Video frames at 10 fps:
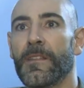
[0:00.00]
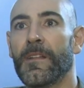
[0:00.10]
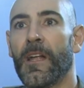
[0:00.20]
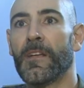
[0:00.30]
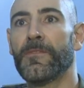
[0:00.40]

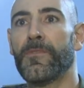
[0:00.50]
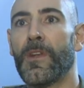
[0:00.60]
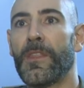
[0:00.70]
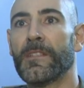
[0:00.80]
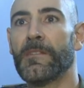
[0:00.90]
de las
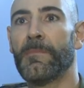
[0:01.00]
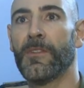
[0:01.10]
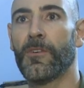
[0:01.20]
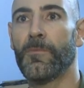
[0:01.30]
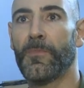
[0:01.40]
fuerzas del
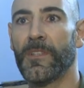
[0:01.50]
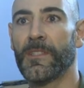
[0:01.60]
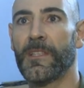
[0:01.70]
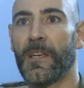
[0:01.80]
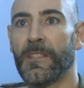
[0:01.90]
mando
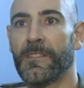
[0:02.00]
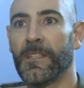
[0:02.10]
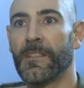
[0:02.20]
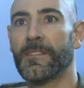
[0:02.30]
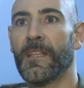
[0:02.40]
componente
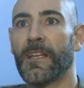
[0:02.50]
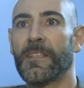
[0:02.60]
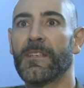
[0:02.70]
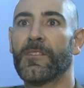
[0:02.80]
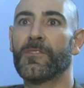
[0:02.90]
terrestre. Desde aquí
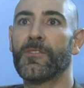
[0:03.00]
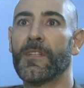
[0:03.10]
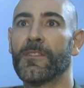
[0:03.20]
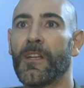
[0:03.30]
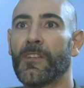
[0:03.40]
se
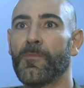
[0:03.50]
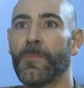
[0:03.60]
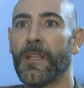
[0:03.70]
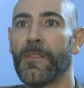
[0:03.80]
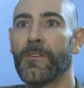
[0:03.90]
controlan todas las
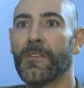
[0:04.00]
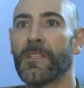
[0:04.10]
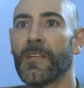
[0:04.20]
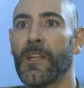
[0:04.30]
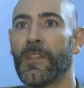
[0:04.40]
operaciones
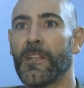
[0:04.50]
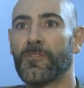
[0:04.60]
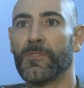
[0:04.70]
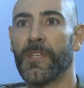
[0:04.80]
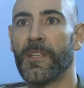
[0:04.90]
que organizan
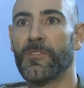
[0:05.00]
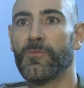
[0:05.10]
las unidades